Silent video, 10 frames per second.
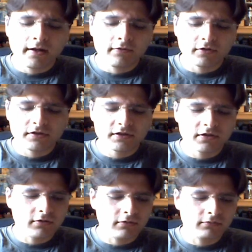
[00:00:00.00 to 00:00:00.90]

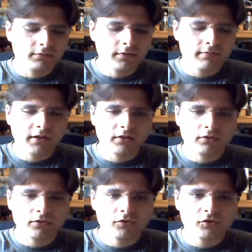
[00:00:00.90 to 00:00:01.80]
forse un po'
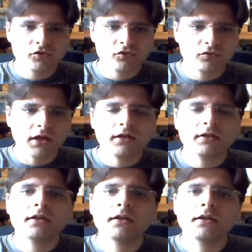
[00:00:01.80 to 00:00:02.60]
meno conosciuta